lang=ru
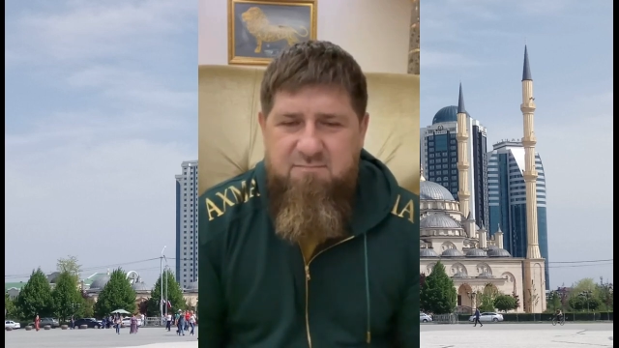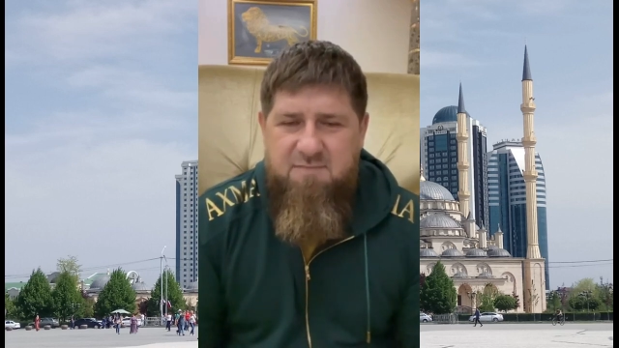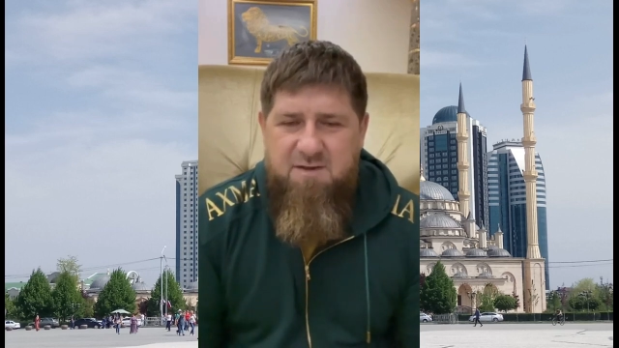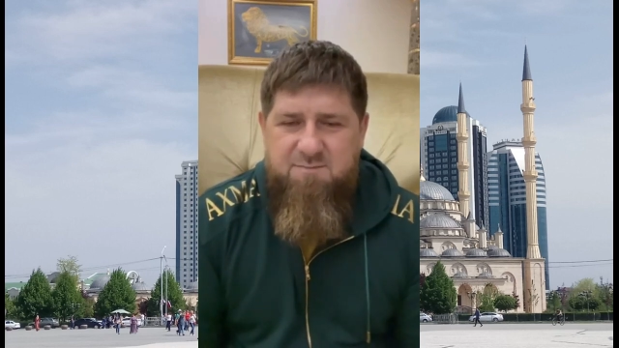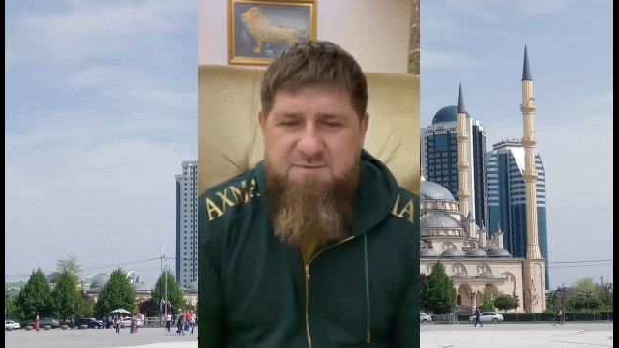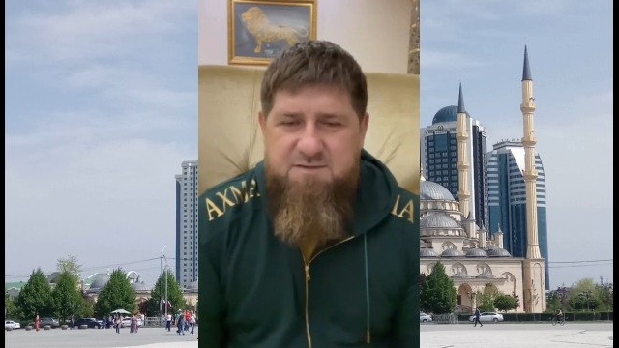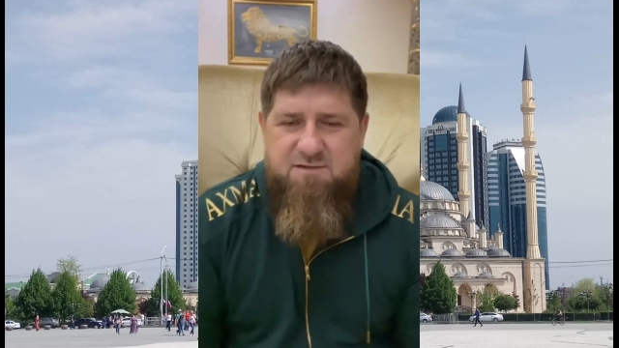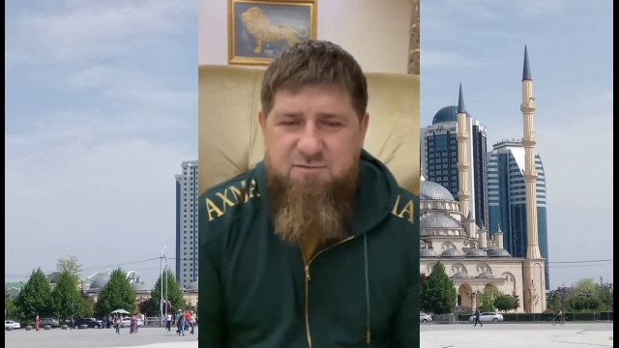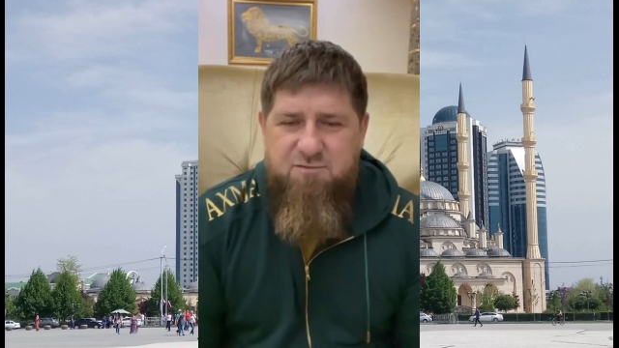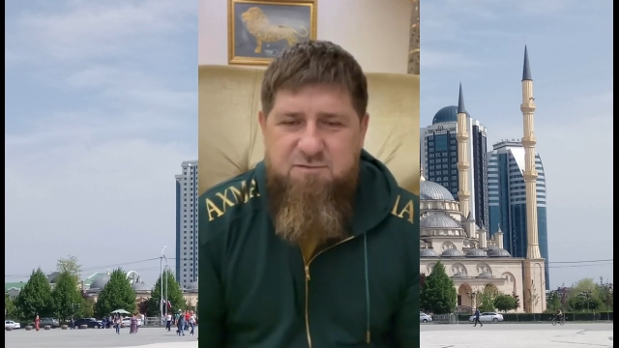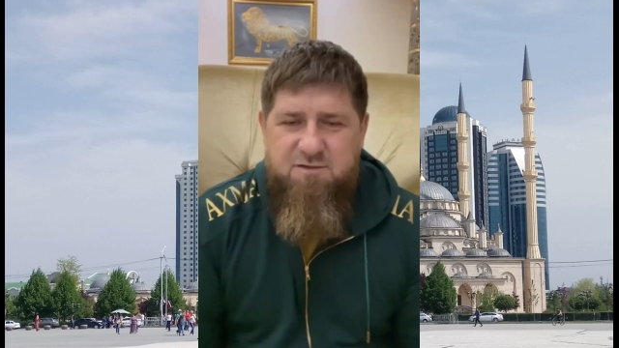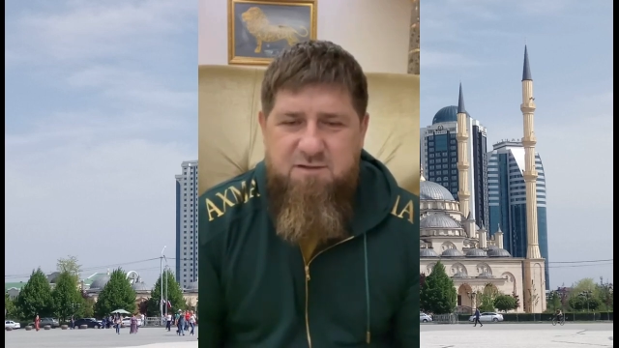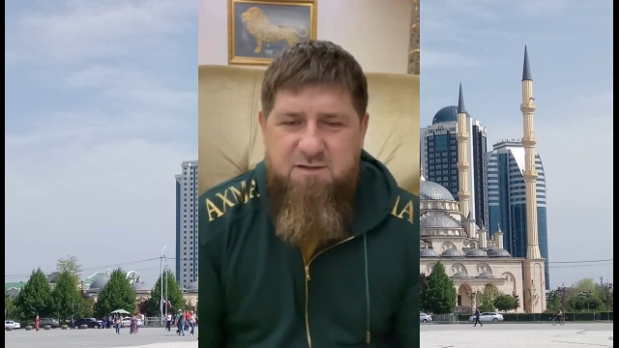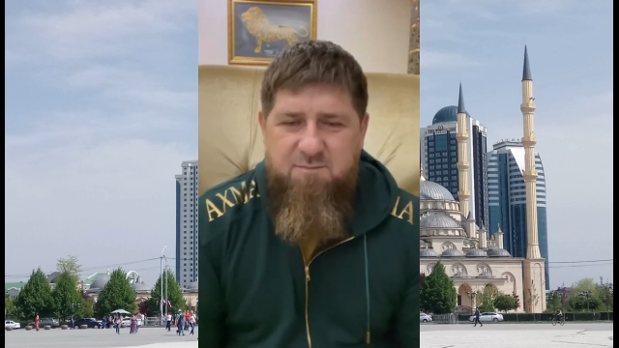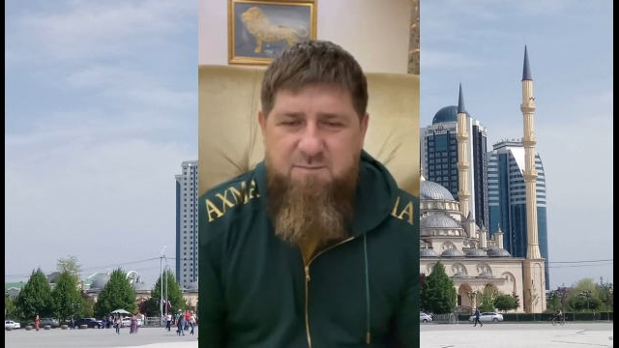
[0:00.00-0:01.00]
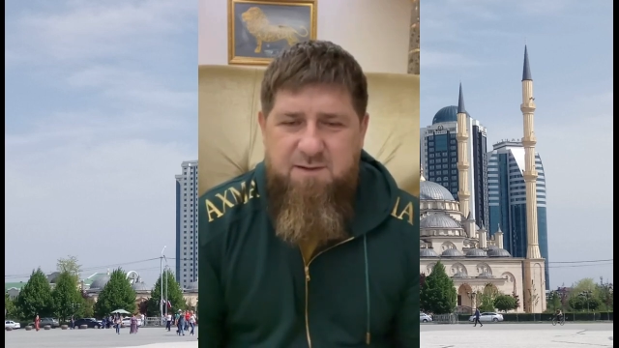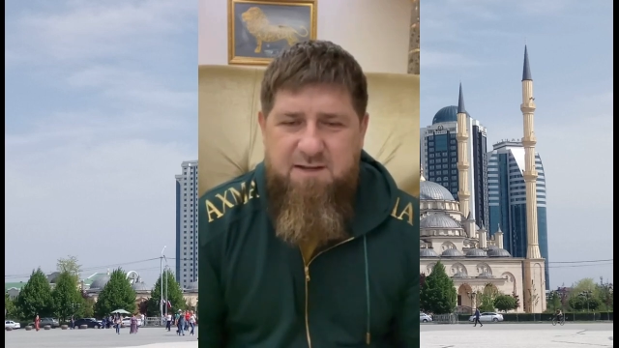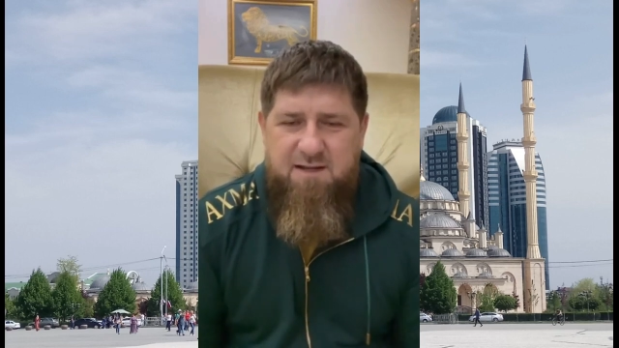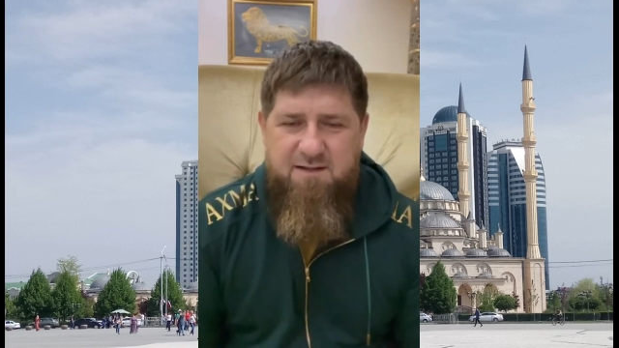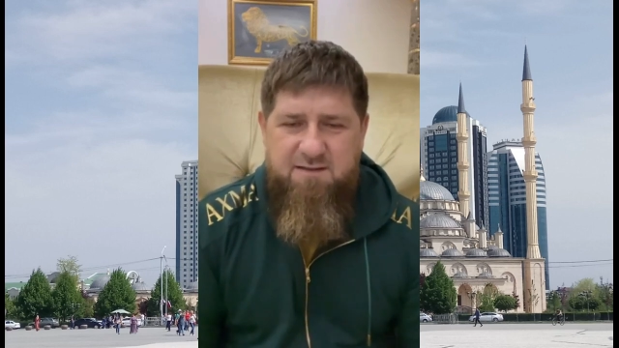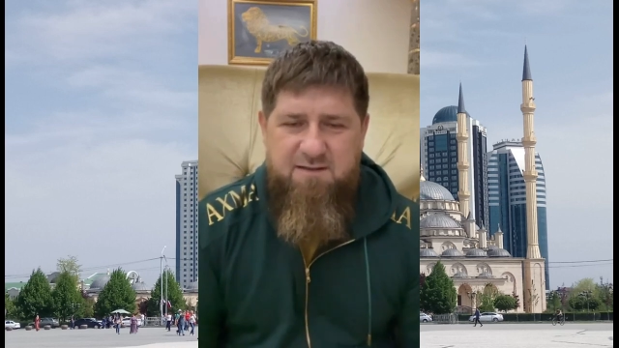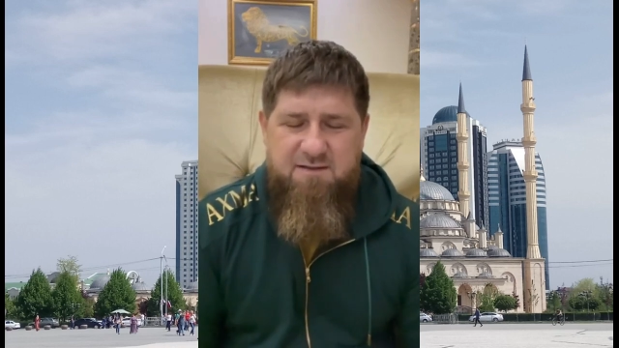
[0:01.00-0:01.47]
абсолютно
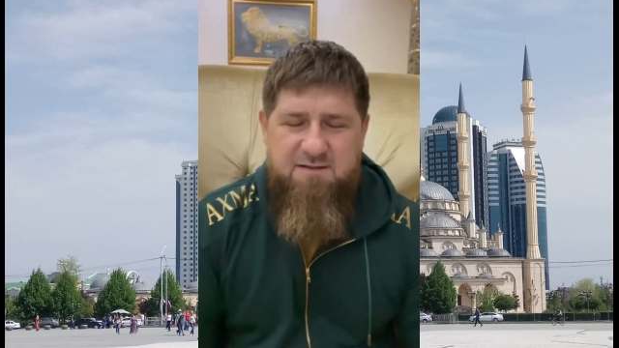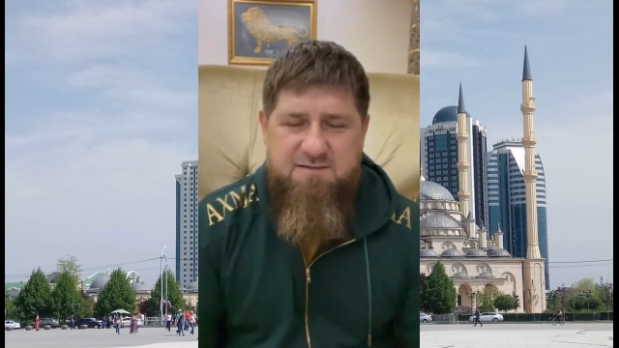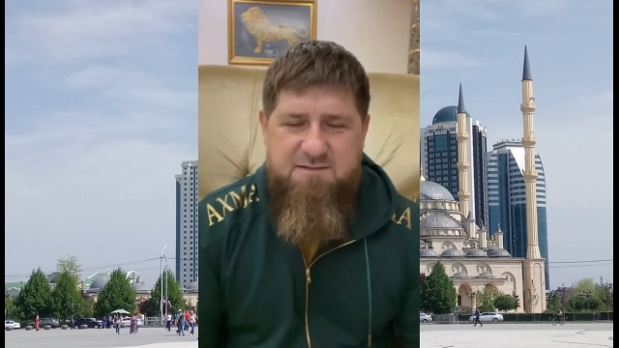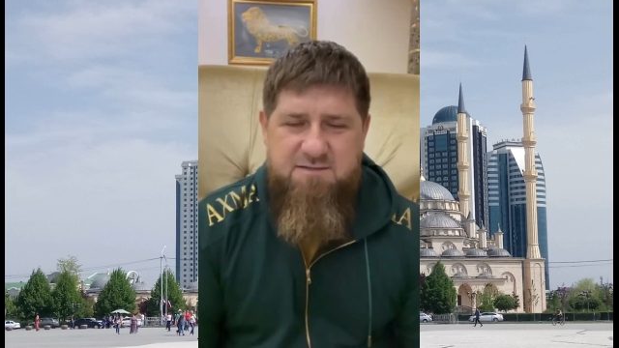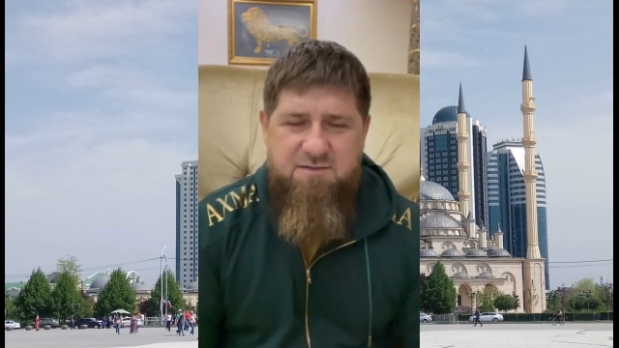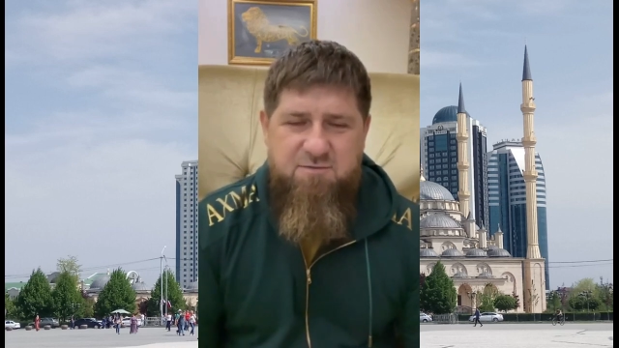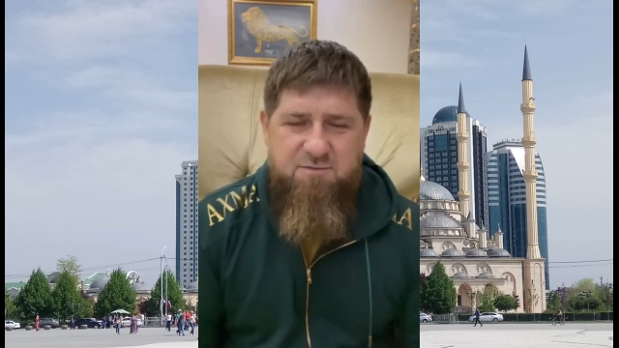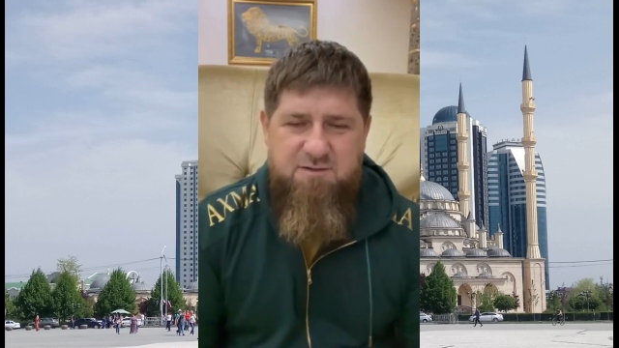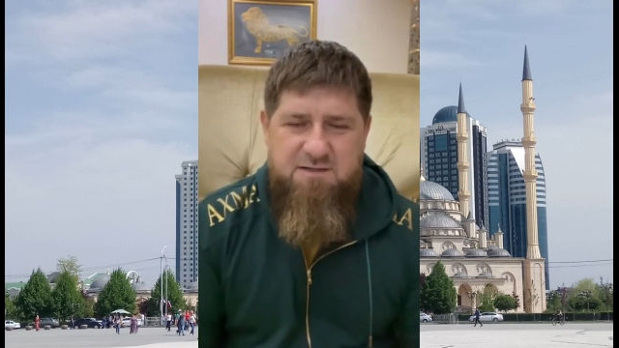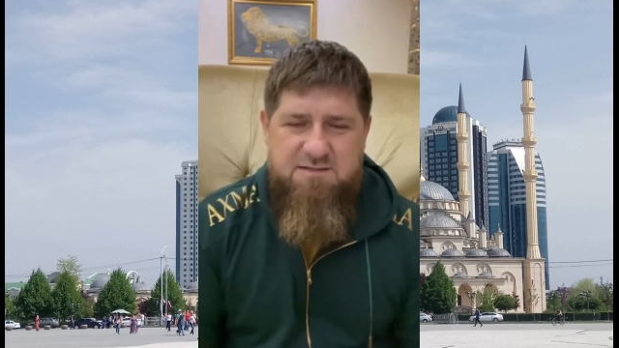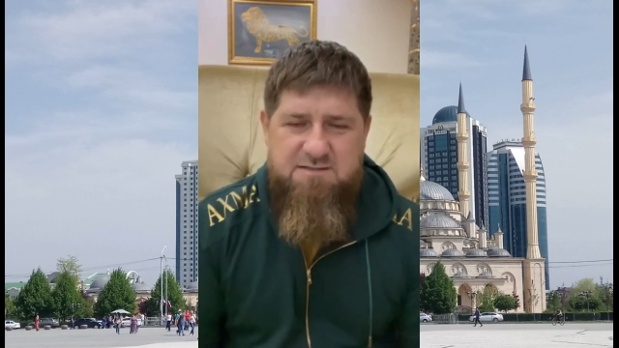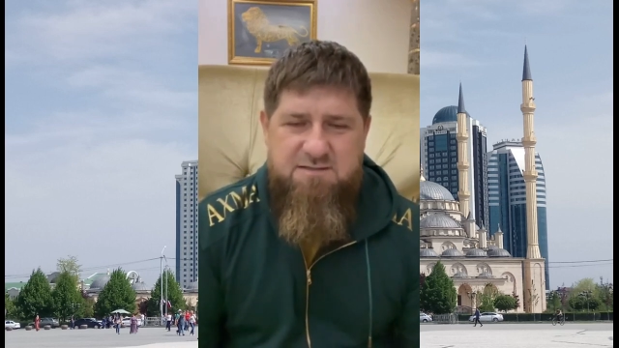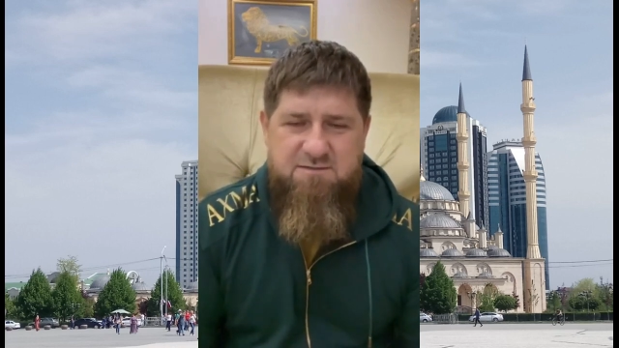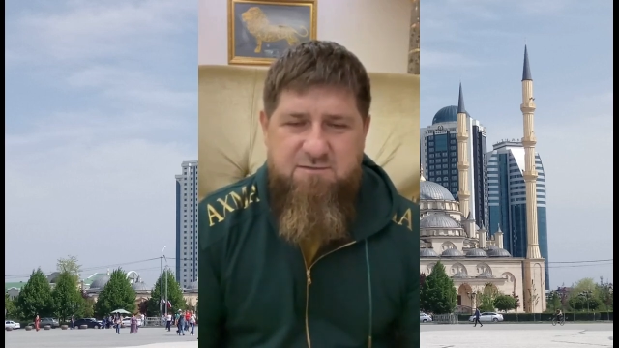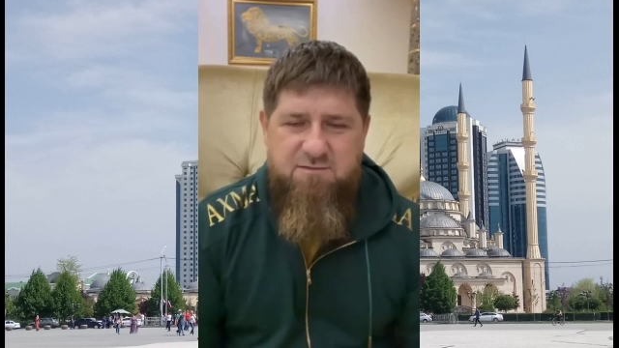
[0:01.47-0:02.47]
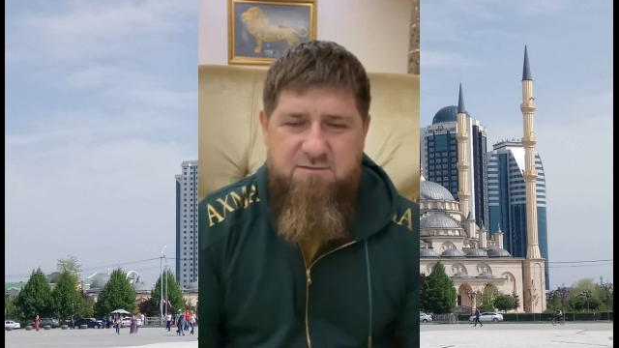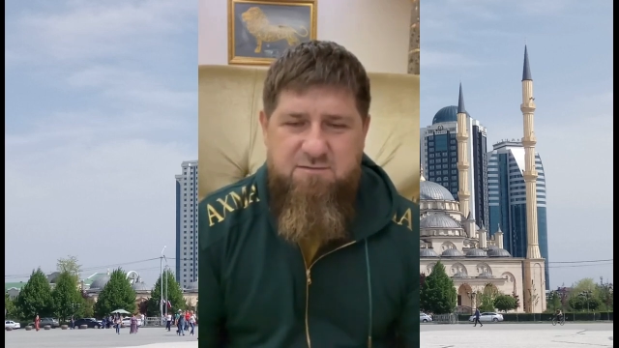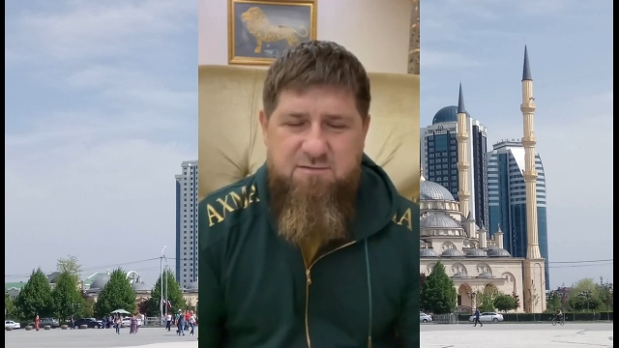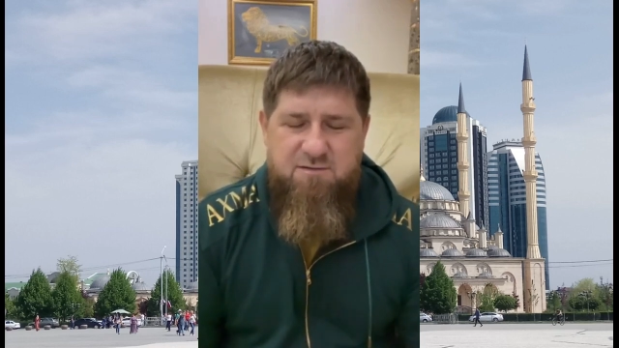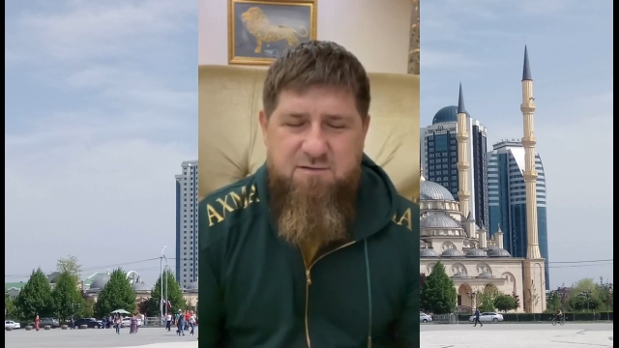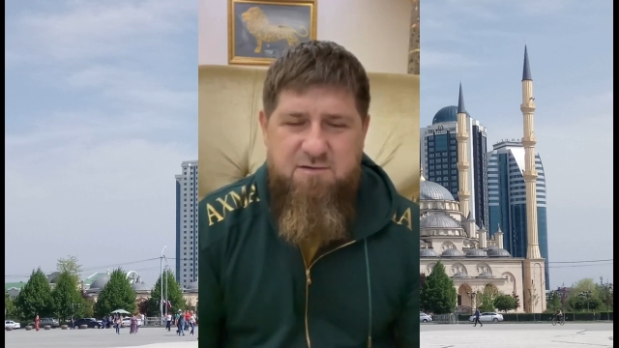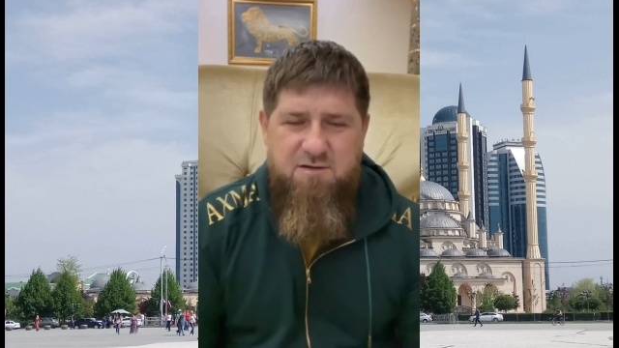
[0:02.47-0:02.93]
непонятная ситуация
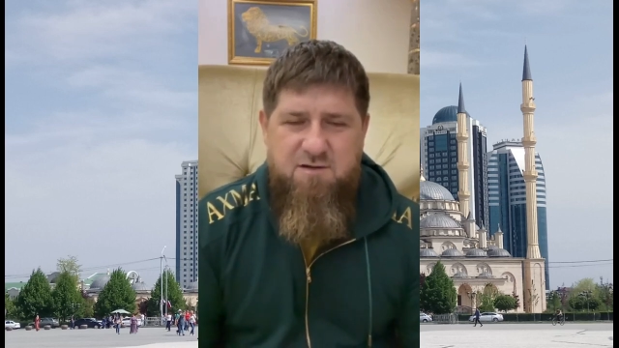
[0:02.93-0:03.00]
да.